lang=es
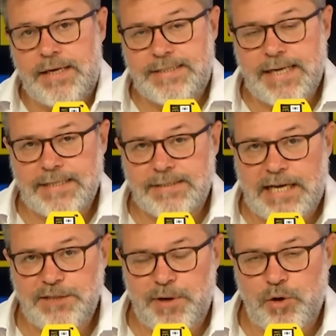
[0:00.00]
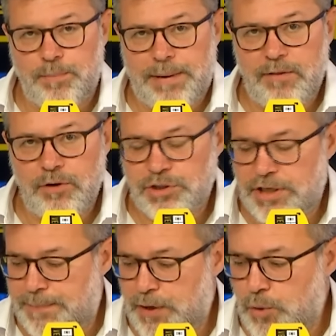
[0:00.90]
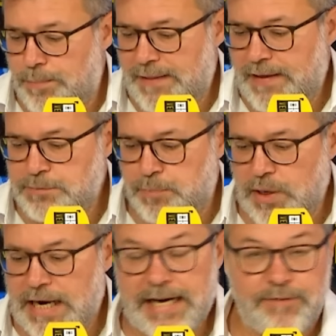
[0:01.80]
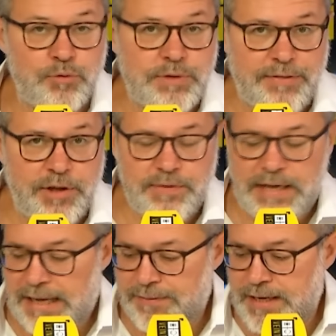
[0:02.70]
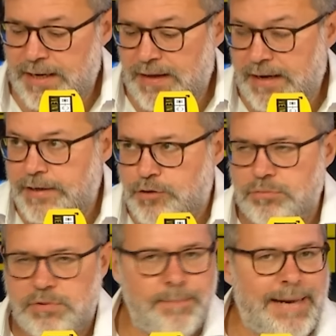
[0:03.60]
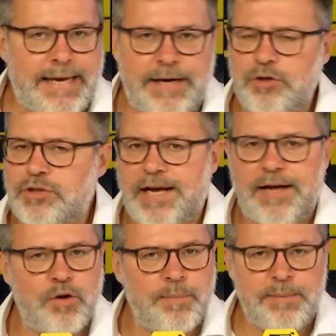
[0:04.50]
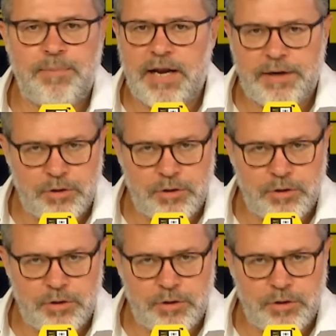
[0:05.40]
Y sé que estáis preocupados y preocupadas por la refundación de la izquierda, que es un tema que nos deja dormir por las